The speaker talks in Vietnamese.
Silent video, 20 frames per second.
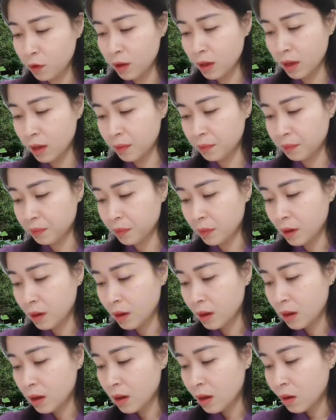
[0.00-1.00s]
quý vị
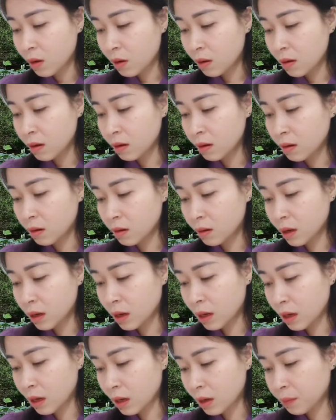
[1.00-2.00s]
có những người
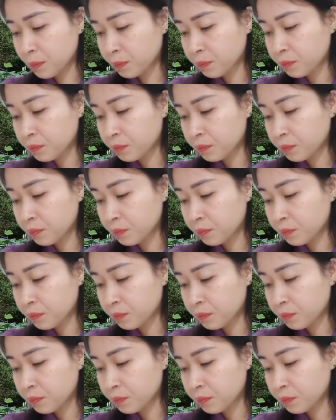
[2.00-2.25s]
à,